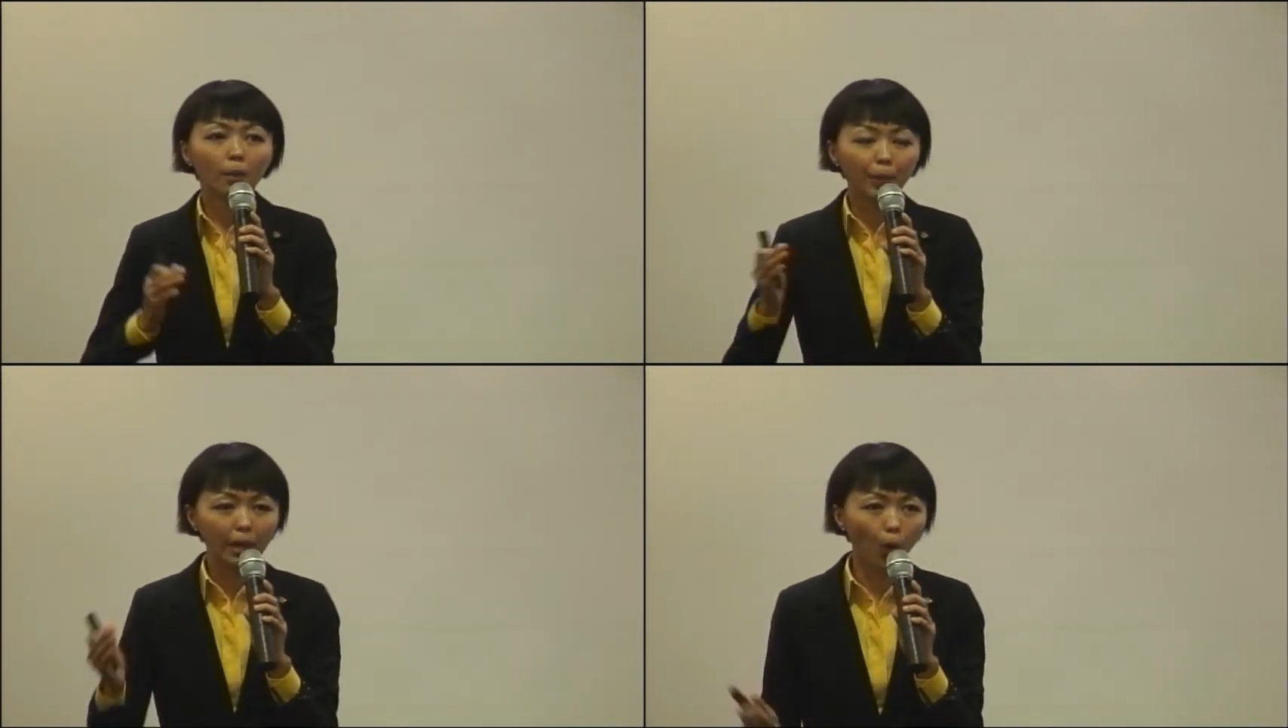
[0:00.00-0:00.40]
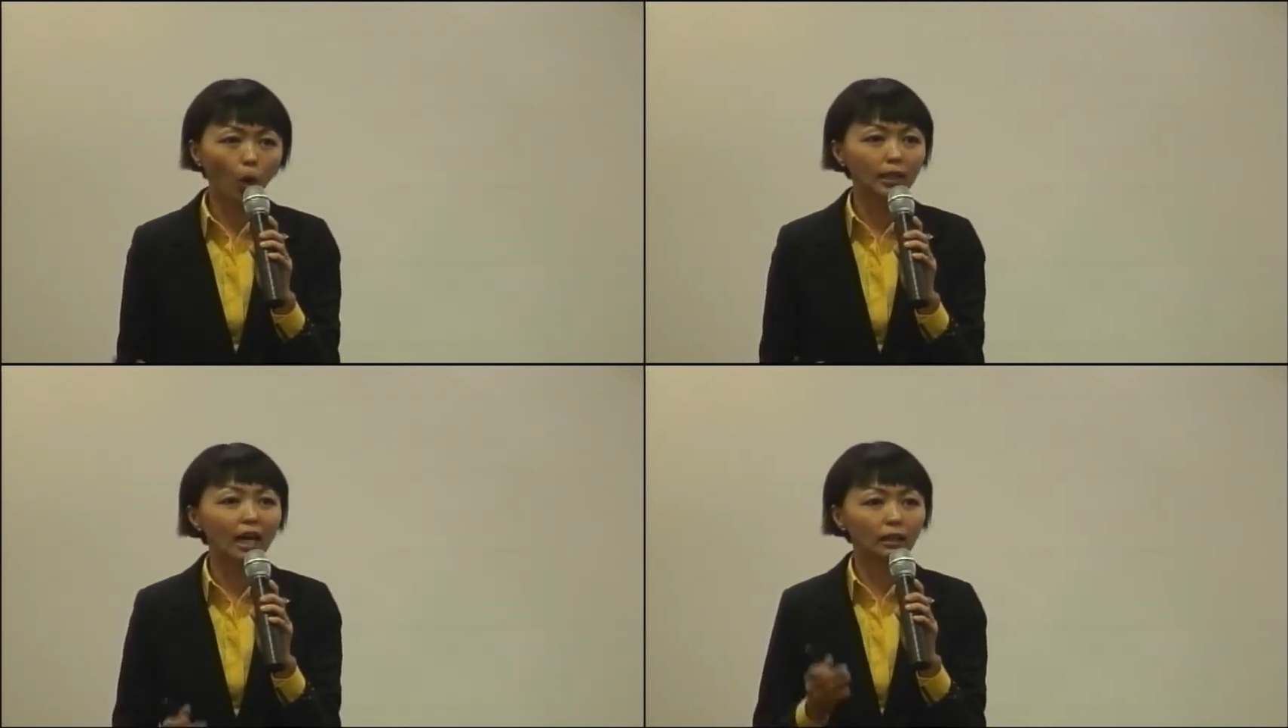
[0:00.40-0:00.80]
B
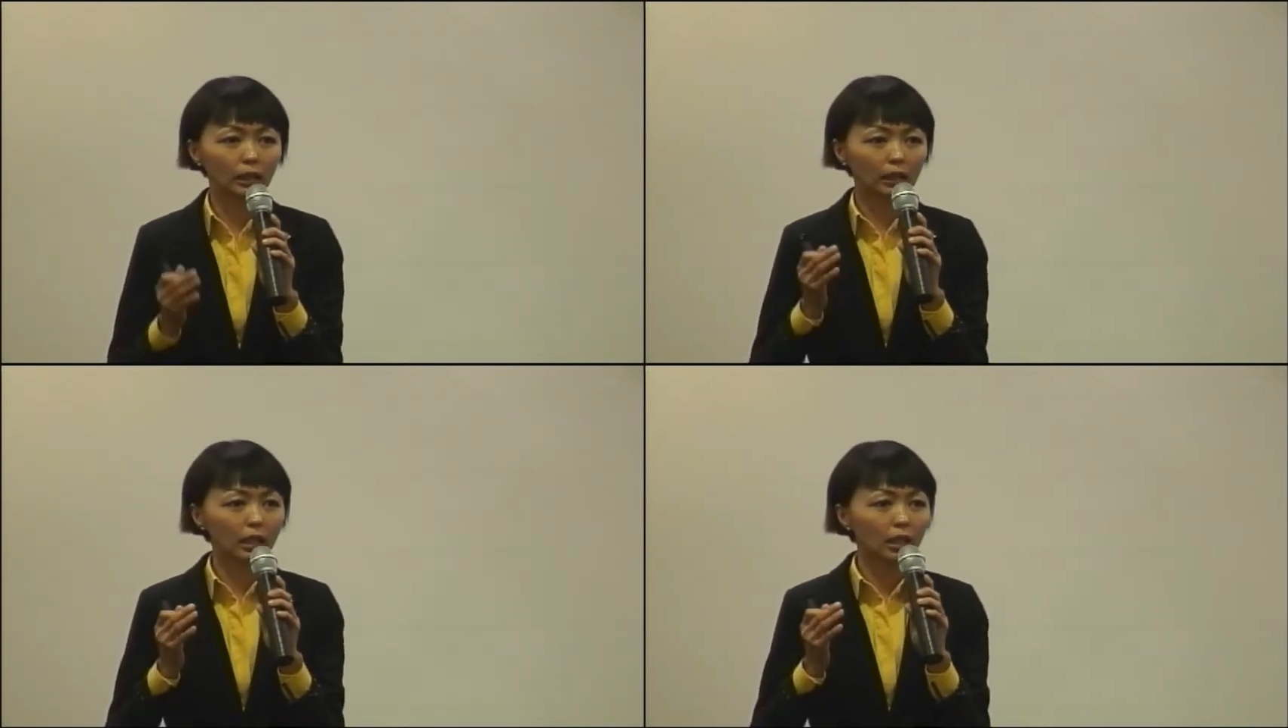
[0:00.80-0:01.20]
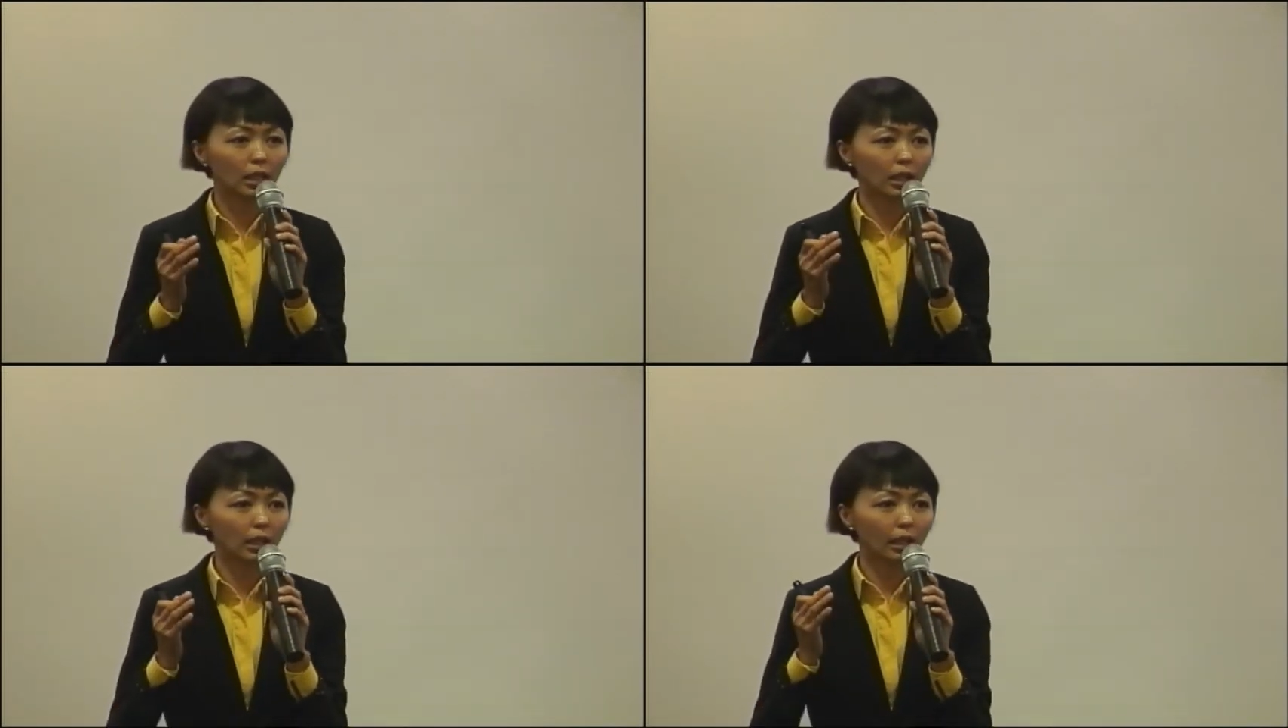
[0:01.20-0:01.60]
product 跟那
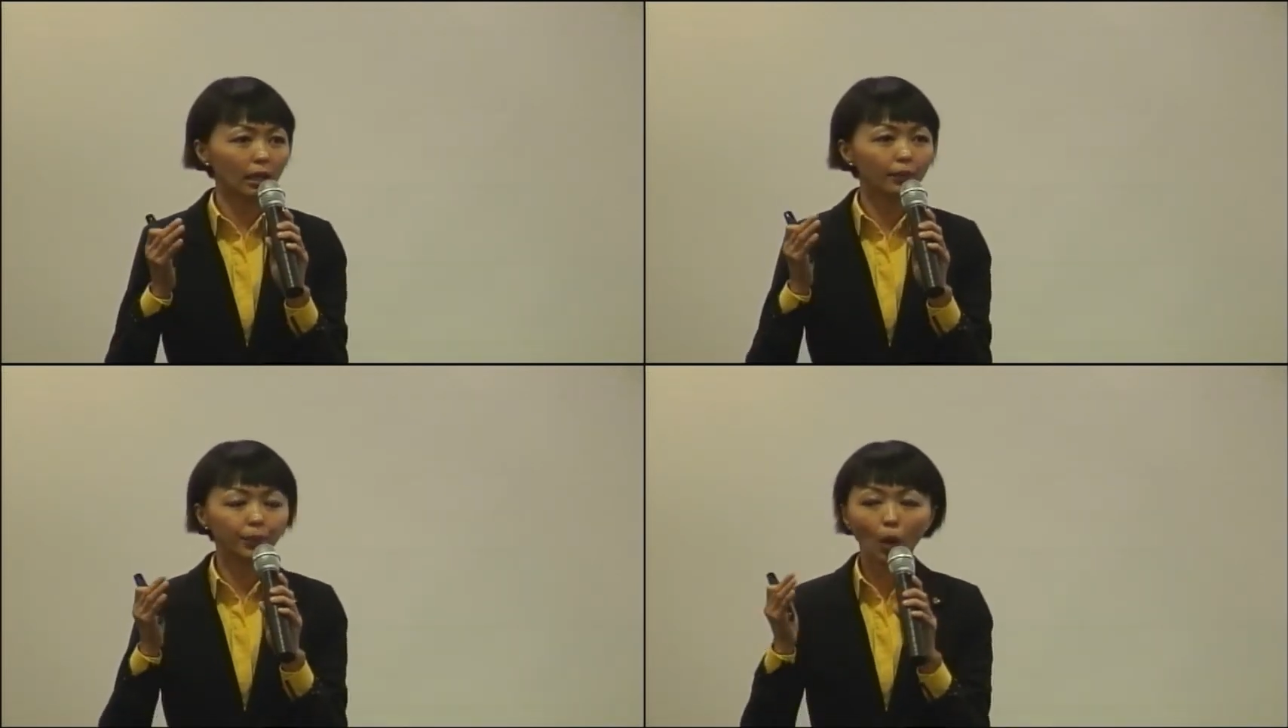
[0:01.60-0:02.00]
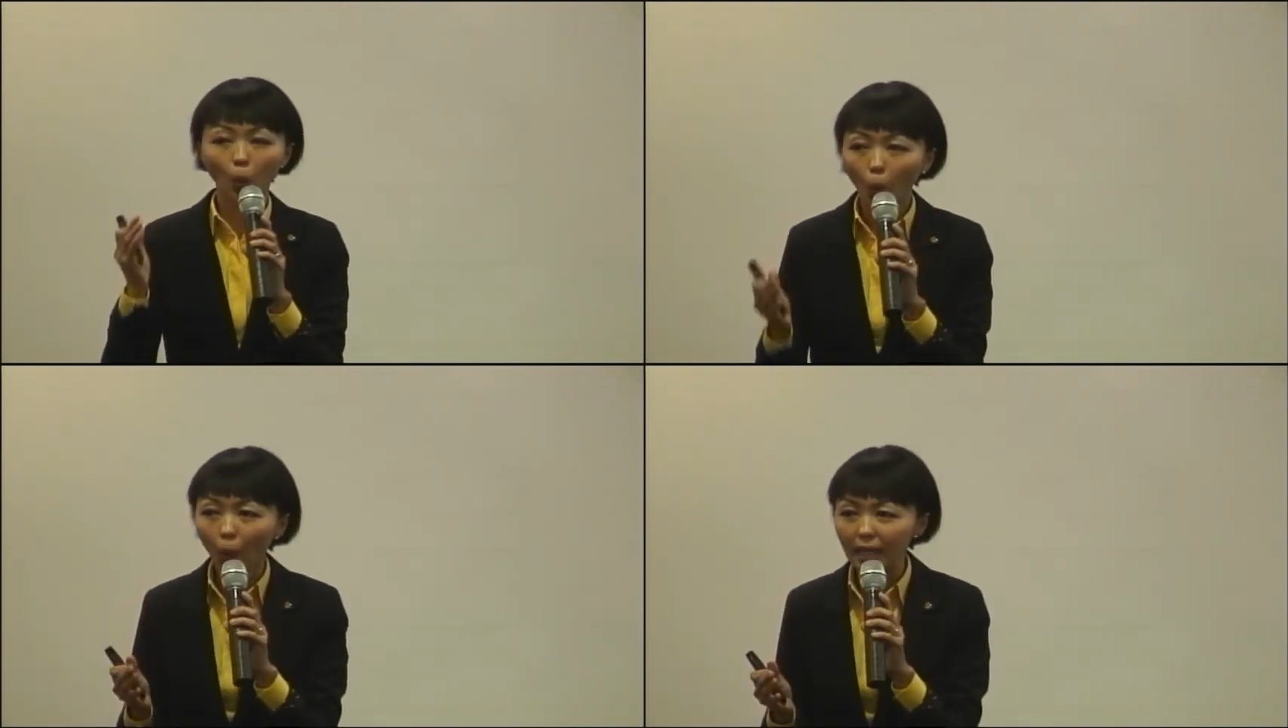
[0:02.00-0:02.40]
个
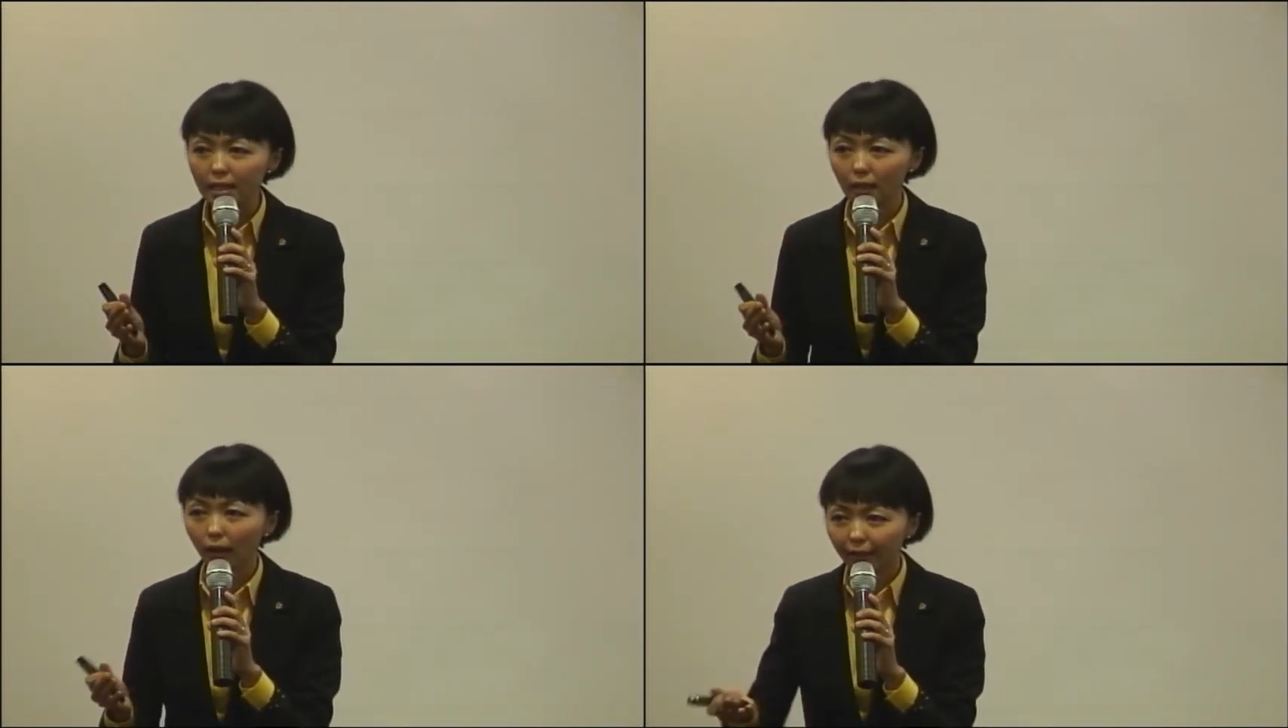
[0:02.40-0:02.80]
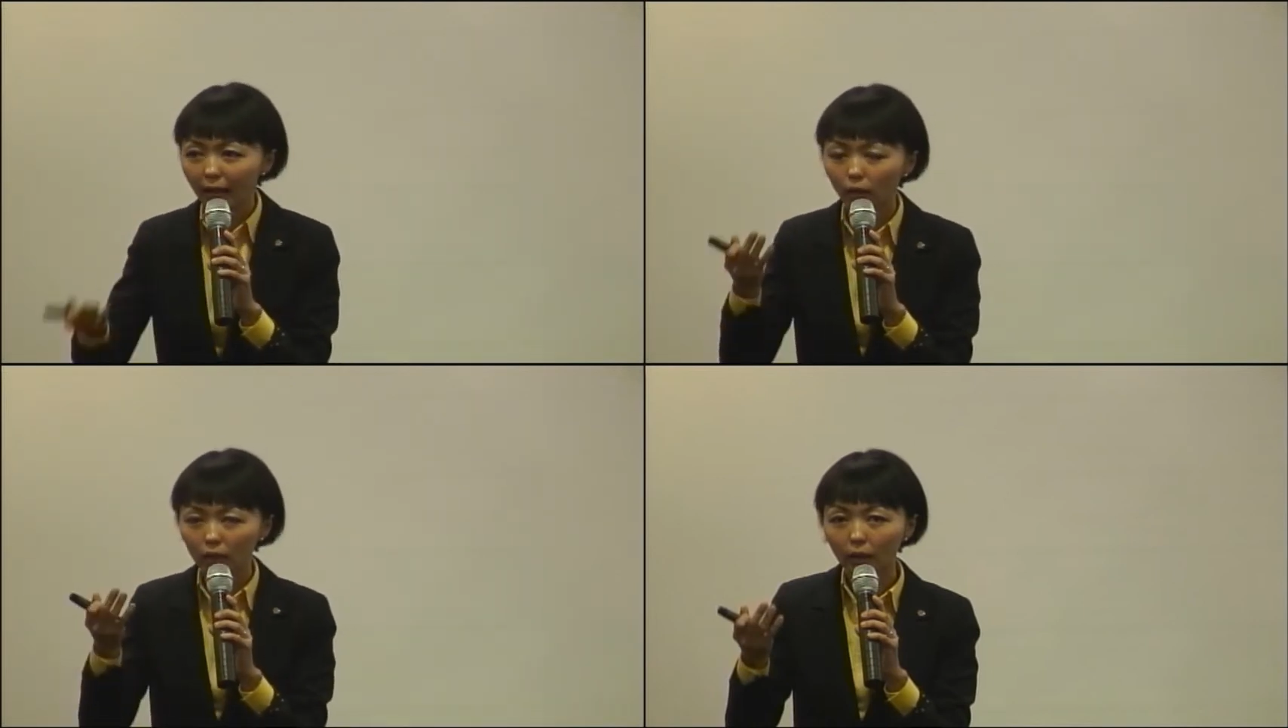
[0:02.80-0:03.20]
芦荟汁很
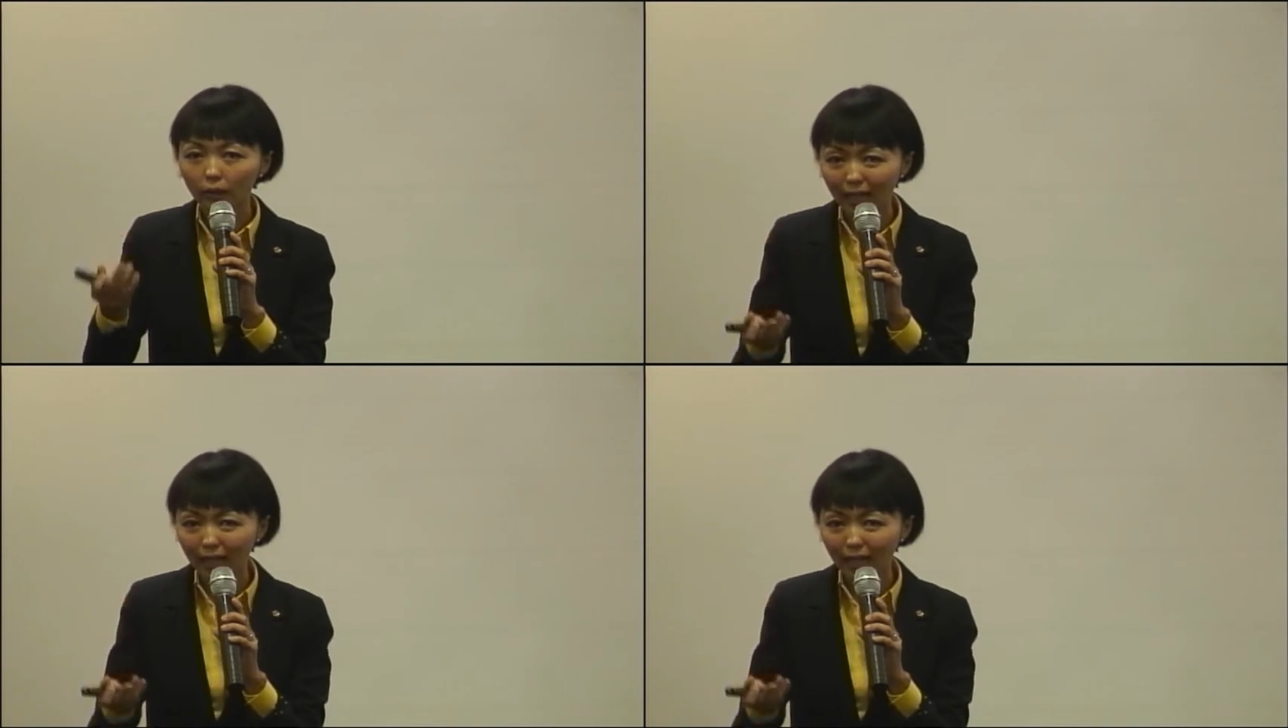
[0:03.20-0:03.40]
好的